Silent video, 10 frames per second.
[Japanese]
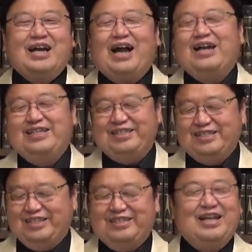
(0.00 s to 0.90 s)
寛一
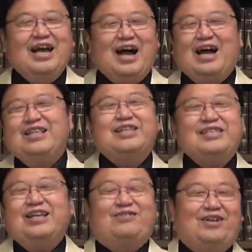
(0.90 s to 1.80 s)
にですね、
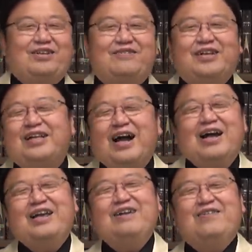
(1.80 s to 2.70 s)
話せとかって言われて、
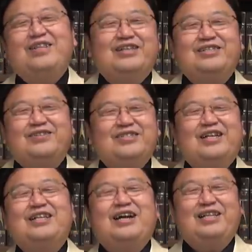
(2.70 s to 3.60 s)
あれ、私を捨
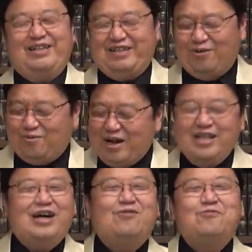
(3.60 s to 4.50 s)
てないでって、お前
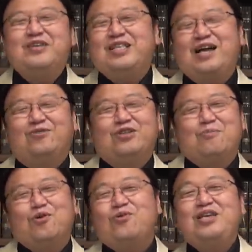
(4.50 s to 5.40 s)
な、みたいな女、
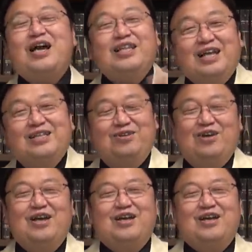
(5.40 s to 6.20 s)
もう嫌だっていう、